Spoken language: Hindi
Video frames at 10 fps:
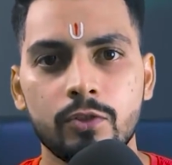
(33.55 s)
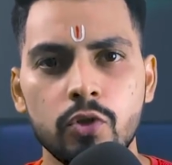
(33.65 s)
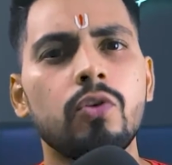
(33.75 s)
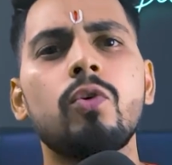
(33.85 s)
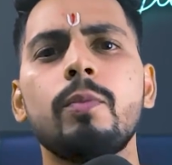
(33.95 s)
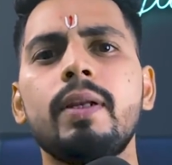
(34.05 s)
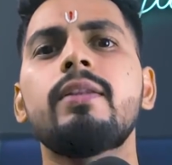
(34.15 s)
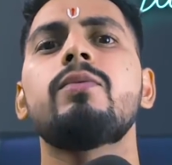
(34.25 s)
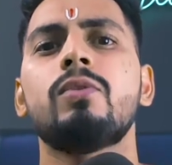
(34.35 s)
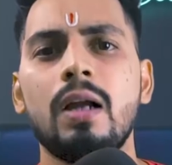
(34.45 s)
जो लोग रोड पर
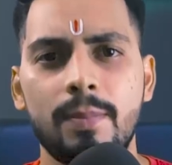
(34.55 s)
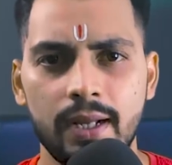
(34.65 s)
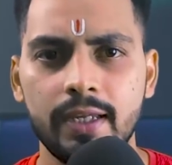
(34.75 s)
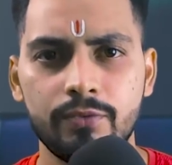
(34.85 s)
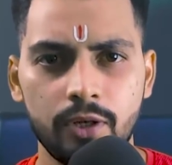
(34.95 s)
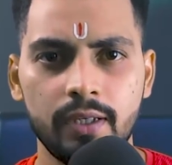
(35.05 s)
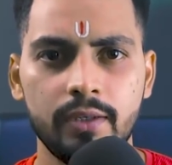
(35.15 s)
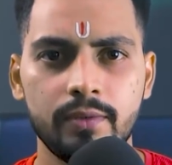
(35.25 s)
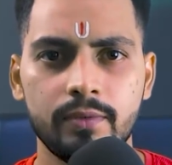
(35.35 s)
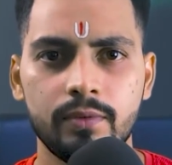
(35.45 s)
रहते हैं वो कहाँ पटाखे
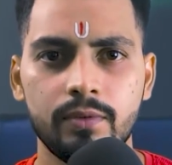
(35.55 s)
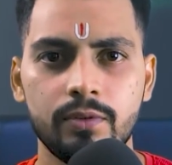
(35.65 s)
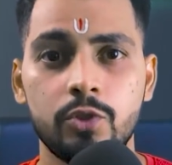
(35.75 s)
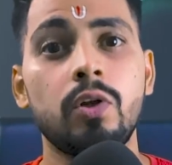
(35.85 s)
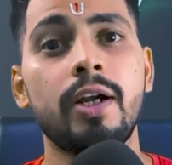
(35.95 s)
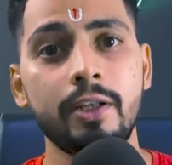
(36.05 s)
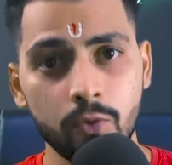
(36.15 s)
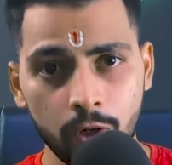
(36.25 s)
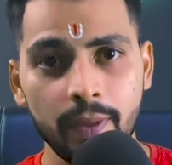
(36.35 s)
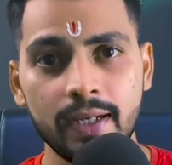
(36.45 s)
फोड़ेंगे जो ऑलरेडी
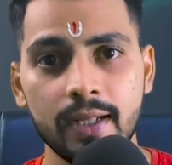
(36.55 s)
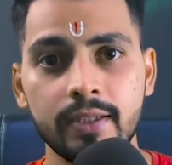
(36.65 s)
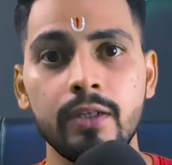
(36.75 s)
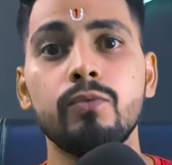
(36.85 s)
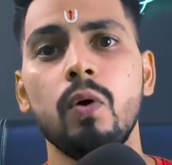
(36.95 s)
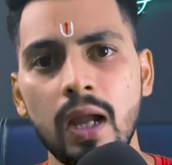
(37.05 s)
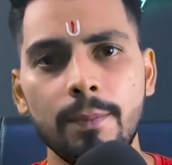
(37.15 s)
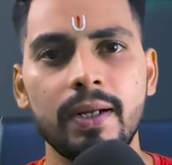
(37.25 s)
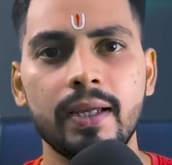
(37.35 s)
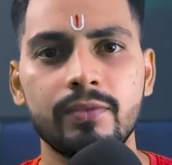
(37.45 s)
रोड पर ही रहते हैं वो
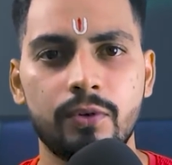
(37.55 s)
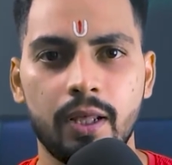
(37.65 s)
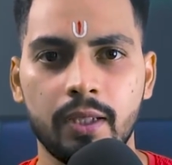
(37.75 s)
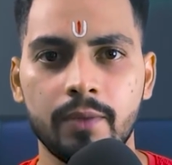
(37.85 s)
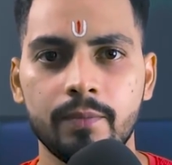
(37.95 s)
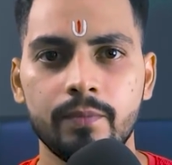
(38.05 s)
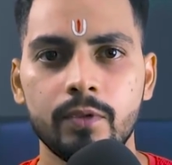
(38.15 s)
कहाँ पटाखे फोड़ेंगे